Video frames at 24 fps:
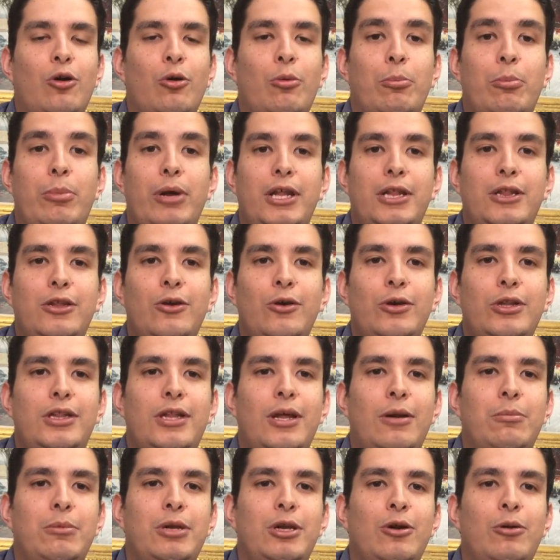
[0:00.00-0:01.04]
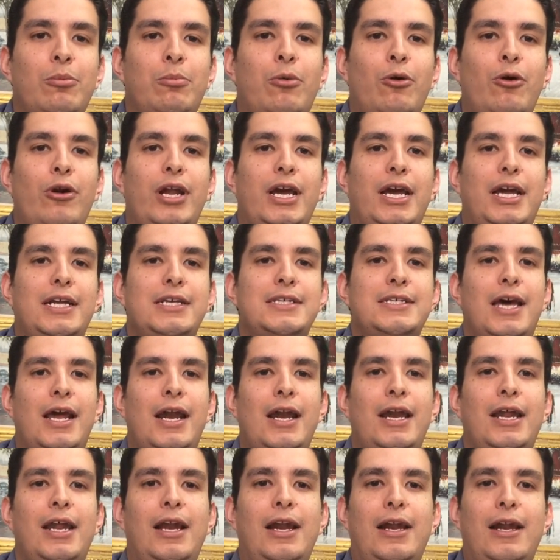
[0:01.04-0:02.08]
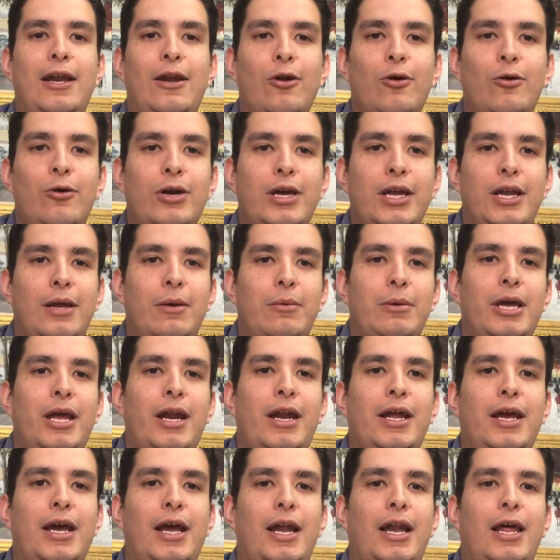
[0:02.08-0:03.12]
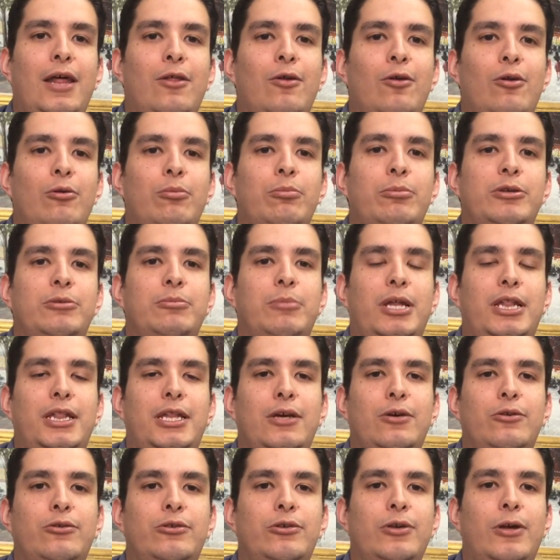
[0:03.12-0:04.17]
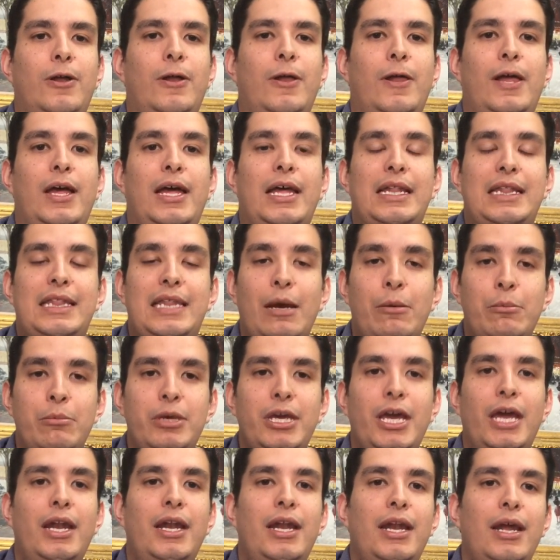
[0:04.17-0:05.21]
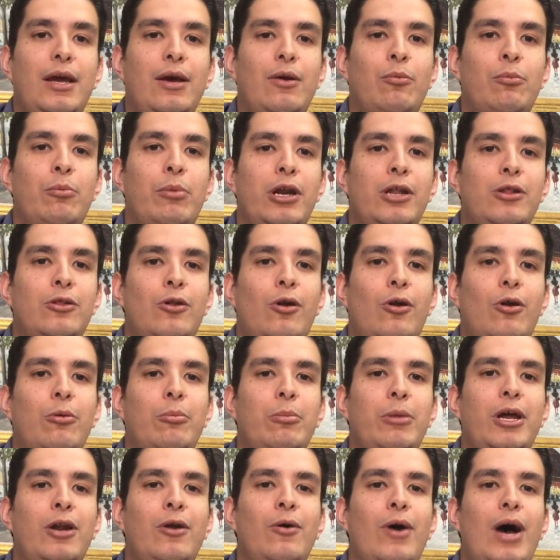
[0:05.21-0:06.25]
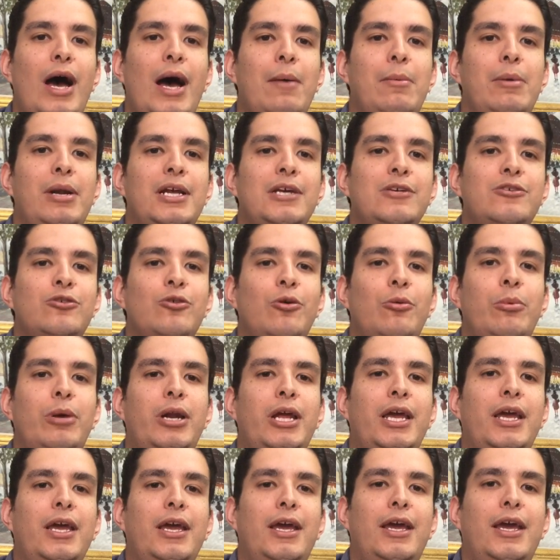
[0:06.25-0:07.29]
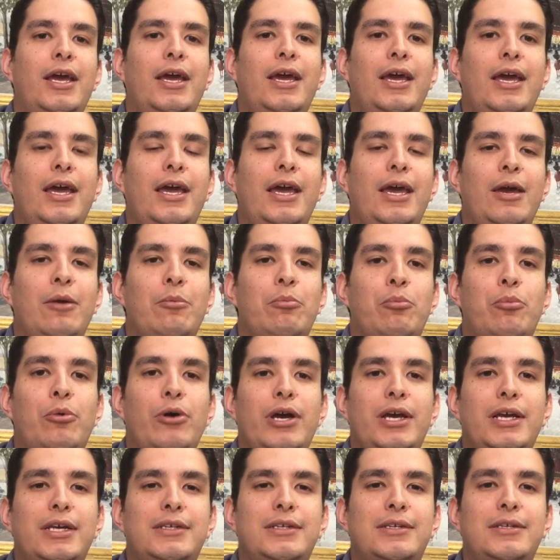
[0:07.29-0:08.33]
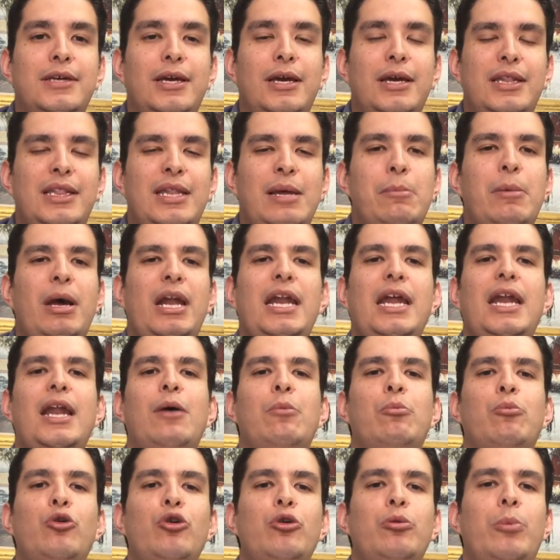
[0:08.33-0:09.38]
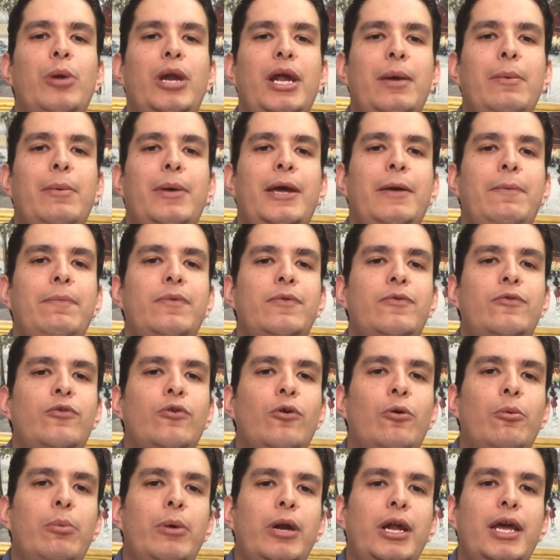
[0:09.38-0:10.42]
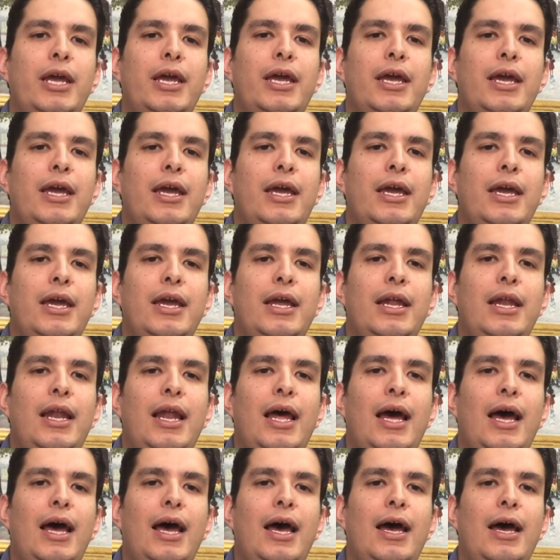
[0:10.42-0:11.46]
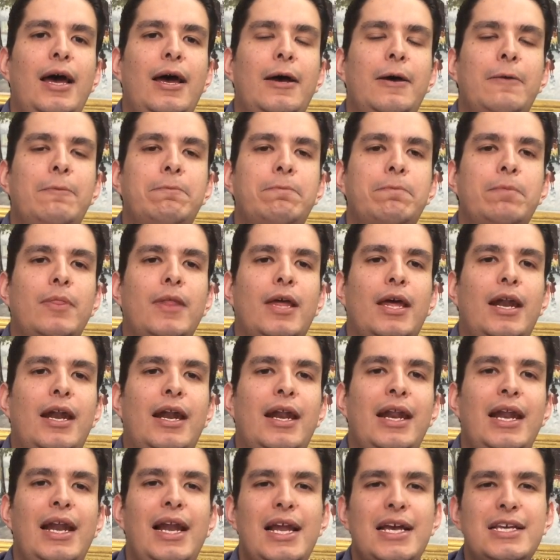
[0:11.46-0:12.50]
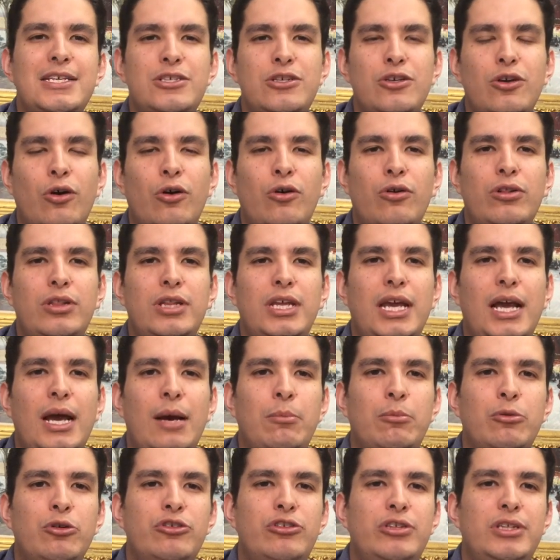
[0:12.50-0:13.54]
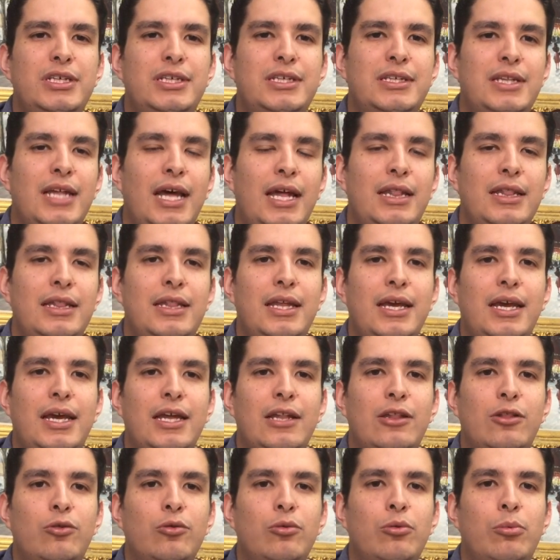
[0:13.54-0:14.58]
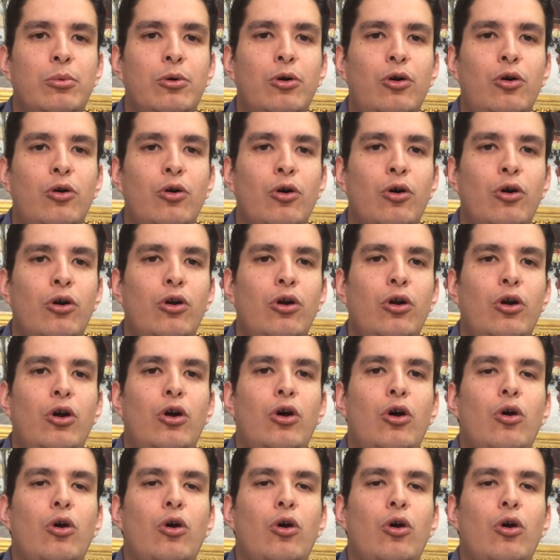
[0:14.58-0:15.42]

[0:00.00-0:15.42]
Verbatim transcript: comprendió y terminó por regresarle el reloj que le había regalado López Mateos. También Humberto Romero habla sobre eh, pues eh, de manera muy breve sobre eh, la relación, digamos, distante que tuvo con